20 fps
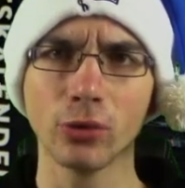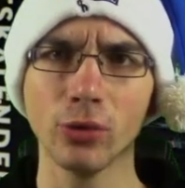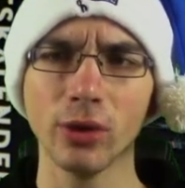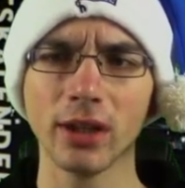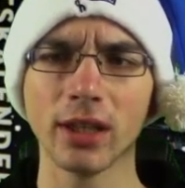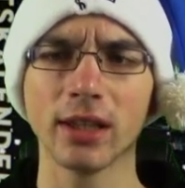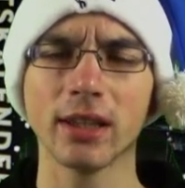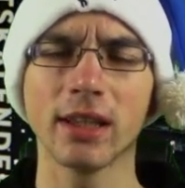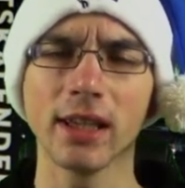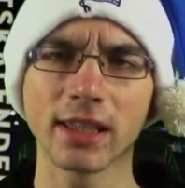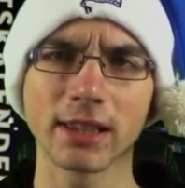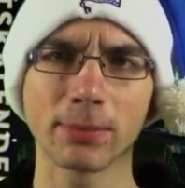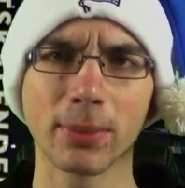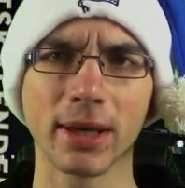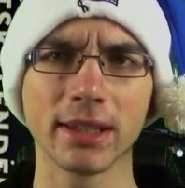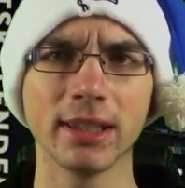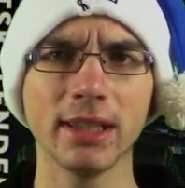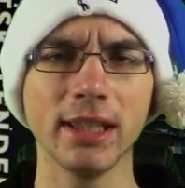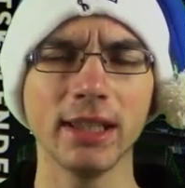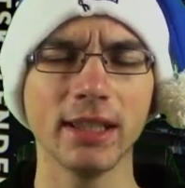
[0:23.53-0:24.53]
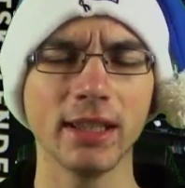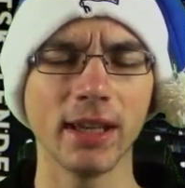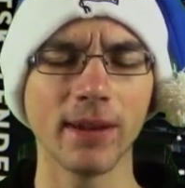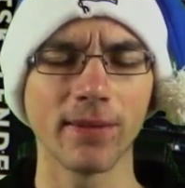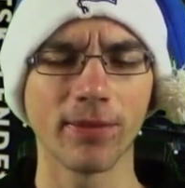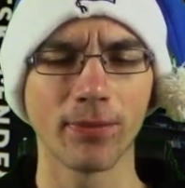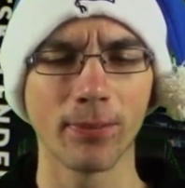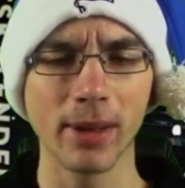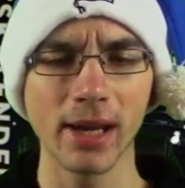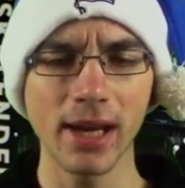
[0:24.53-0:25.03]
Türchen des Panini
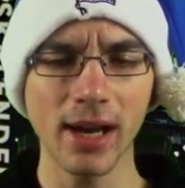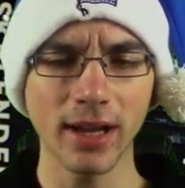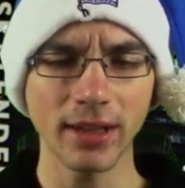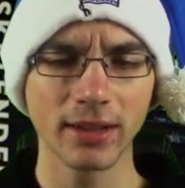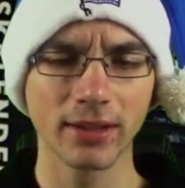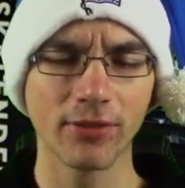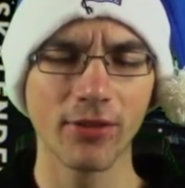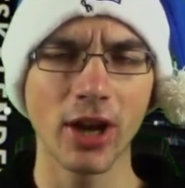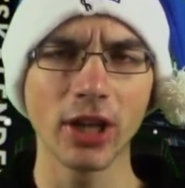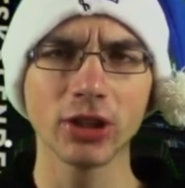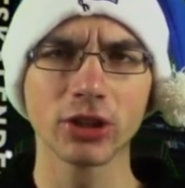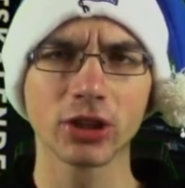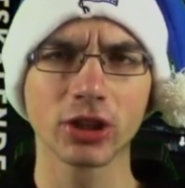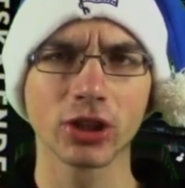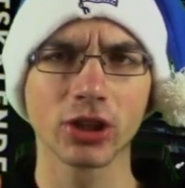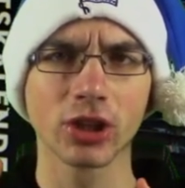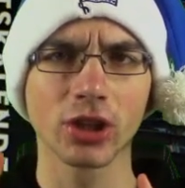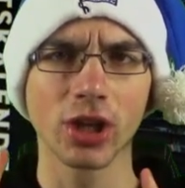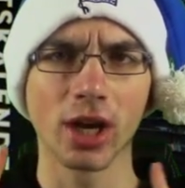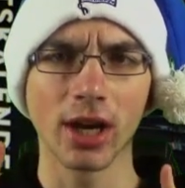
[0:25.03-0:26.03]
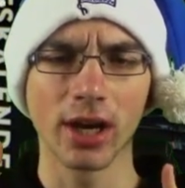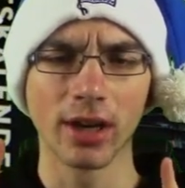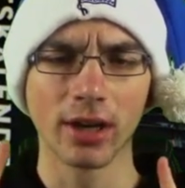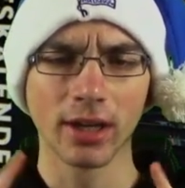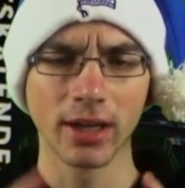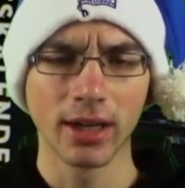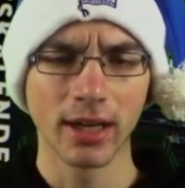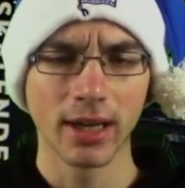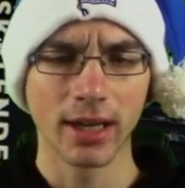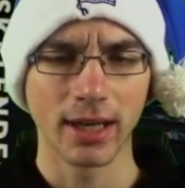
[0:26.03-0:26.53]
DFB
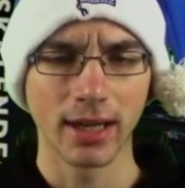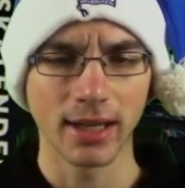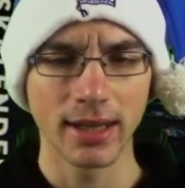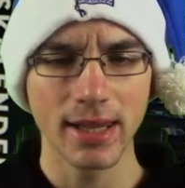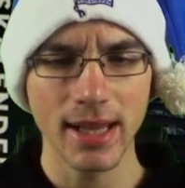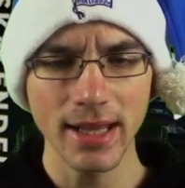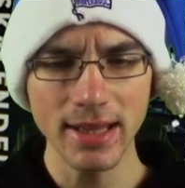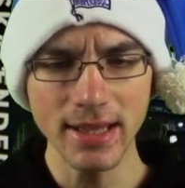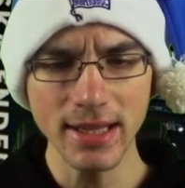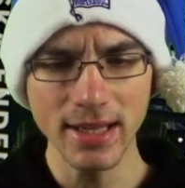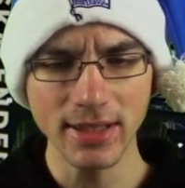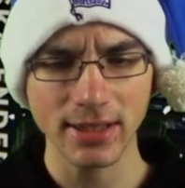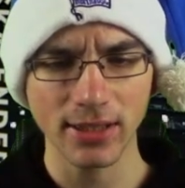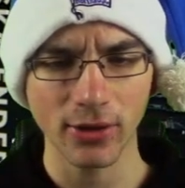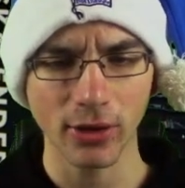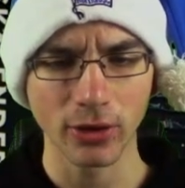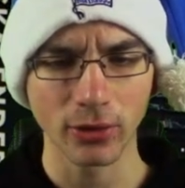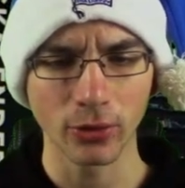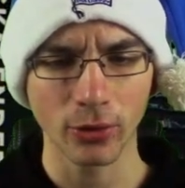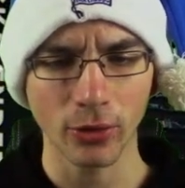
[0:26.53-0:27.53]
Adventskalenders, Leute.